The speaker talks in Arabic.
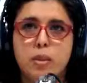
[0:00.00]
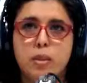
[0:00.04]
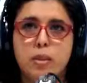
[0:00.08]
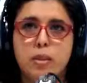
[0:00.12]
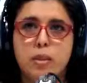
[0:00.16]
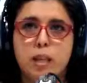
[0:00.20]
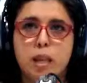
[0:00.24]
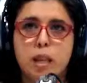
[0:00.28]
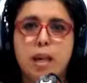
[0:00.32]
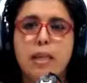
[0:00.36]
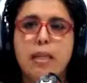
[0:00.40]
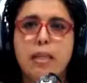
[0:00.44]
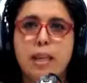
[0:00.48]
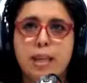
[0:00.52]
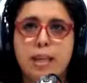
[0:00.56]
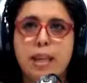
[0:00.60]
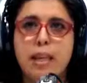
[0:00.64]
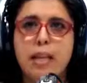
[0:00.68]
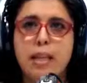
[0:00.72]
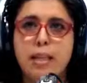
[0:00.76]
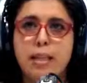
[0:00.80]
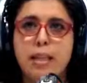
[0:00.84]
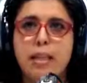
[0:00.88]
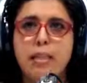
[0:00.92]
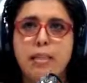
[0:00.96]
هذه هذا
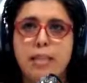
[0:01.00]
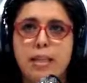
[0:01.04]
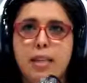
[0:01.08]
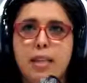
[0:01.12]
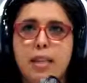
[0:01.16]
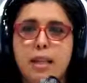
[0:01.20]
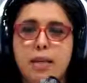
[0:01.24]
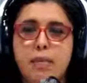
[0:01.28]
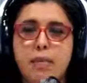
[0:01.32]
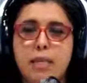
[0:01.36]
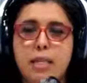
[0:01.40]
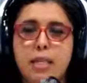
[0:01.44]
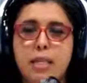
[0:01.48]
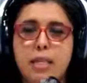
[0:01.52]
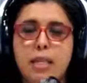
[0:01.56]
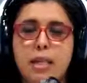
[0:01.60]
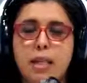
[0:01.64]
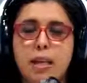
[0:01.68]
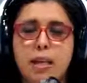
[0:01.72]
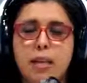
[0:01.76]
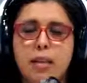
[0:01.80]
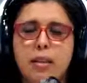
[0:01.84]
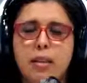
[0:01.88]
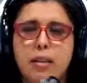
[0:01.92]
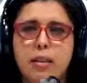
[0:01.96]
كان الاتهام
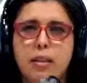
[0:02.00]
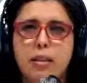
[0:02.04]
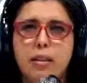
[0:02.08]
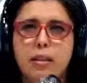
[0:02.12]
صحيح